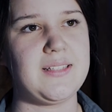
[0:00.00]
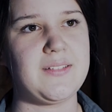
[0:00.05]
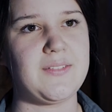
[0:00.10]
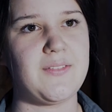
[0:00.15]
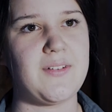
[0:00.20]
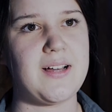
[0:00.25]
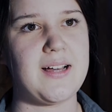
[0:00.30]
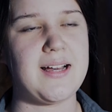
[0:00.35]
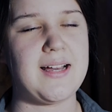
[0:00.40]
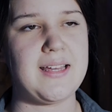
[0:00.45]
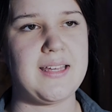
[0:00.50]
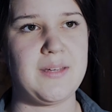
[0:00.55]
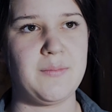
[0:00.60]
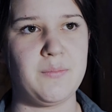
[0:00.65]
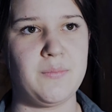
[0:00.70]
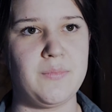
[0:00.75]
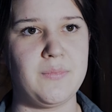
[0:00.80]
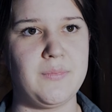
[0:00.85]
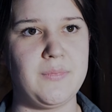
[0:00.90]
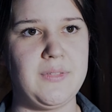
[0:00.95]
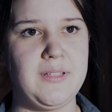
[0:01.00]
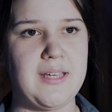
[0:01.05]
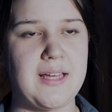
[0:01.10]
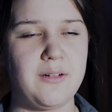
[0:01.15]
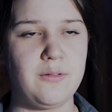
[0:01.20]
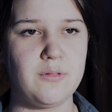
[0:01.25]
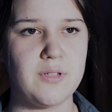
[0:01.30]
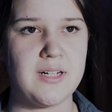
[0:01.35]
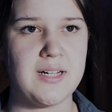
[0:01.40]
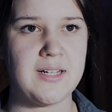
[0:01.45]
Ich war im
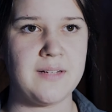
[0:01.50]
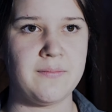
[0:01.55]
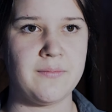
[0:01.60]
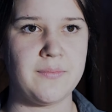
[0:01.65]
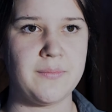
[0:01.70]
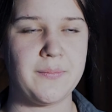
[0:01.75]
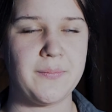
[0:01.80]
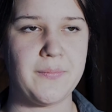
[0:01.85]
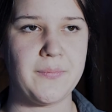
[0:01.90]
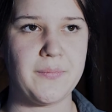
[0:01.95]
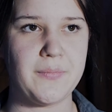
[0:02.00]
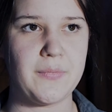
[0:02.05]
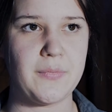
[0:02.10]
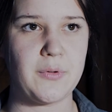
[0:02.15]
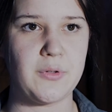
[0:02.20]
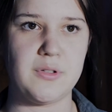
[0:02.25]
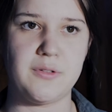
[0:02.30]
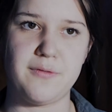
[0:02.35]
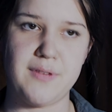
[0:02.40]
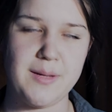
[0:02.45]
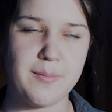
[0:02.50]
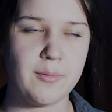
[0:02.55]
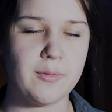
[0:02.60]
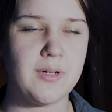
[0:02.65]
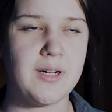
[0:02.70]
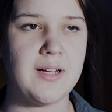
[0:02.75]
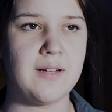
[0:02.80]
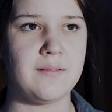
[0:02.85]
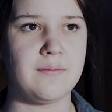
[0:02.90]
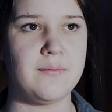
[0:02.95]
Januar und
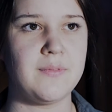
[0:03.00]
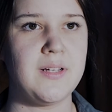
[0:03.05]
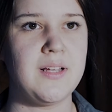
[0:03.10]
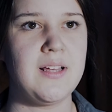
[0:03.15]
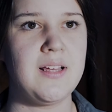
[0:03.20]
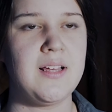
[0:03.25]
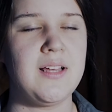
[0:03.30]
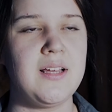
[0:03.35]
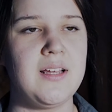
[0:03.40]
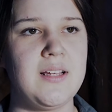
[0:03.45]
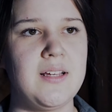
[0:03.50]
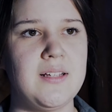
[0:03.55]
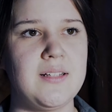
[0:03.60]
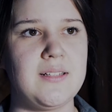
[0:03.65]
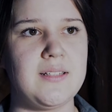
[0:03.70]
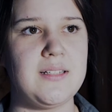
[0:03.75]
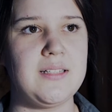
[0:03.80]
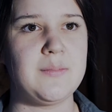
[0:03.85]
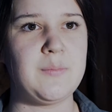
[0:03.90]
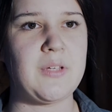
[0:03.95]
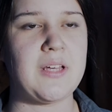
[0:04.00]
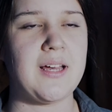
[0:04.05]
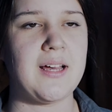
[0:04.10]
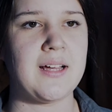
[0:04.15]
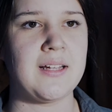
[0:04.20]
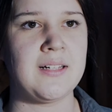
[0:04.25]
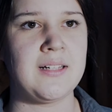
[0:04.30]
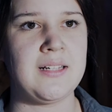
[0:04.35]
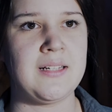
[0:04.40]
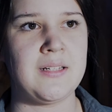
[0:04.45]
Februar diesen
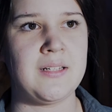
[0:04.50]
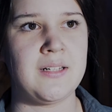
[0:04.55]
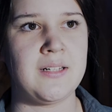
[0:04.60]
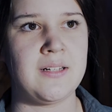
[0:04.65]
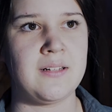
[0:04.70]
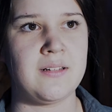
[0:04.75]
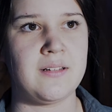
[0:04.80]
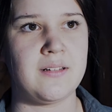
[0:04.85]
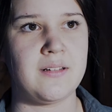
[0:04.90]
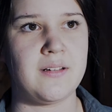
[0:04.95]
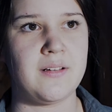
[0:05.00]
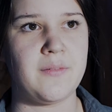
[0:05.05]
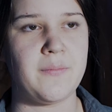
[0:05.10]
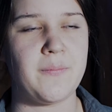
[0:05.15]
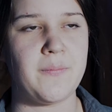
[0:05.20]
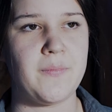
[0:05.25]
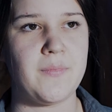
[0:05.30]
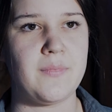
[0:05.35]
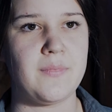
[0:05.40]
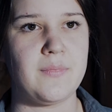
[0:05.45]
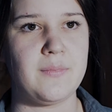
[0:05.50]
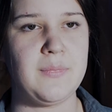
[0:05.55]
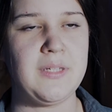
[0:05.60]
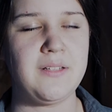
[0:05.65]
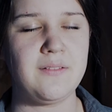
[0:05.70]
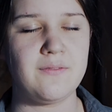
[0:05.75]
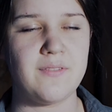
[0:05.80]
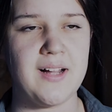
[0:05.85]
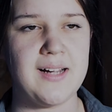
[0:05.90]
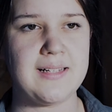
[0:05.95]
Jahren in
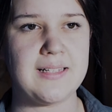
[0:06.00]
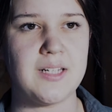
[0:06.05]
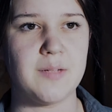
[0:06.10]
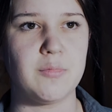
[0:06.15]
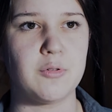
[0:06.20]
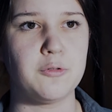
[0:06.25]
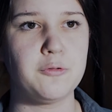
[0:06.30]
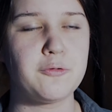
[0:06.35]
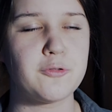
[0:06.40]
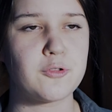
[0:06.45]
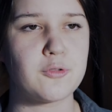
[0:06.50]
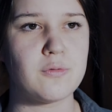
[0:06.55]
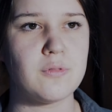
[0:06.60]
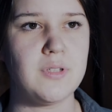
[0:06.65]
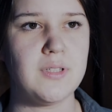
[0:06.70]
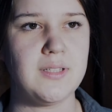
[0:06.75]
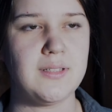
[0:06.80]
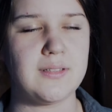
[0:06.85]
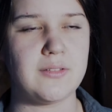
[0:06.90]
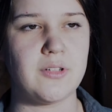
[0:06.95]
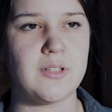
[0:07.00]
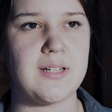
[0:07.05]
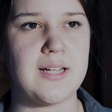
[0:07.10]
Mittenwald in der Berufsschule.